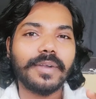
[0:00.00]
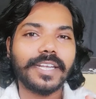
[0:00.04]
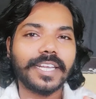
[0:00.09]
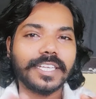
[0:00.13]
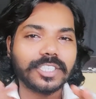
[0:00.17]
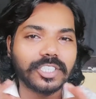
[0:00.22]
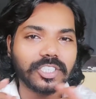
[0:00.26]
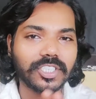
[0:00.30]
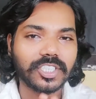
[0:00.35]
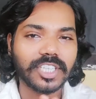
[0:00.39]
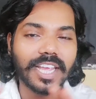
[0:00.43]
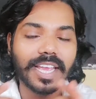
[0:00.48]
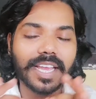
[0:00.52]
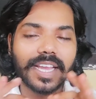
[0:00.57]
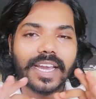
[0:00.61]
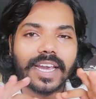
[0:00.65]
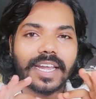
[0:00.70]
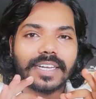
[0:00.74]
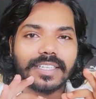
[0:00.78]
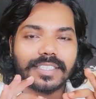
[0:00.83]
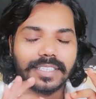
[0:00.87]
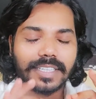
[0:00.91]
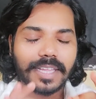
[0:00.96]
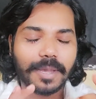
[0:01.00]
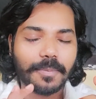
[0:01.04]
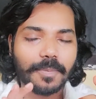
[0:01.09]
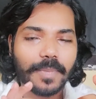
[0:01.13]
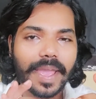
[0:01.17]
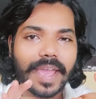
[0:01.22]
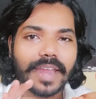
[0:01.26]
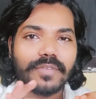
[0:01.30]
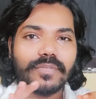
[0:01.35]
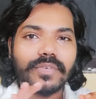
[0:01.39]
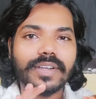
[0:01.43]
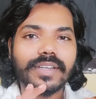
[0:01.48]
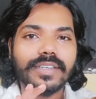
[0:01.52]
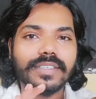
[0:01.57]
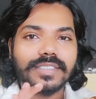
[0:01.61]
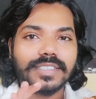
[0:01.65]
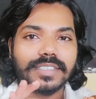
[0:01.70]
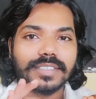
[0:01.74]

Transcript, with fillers: పెట్టేసి శేఖర్ ద మ్యాన్ విత్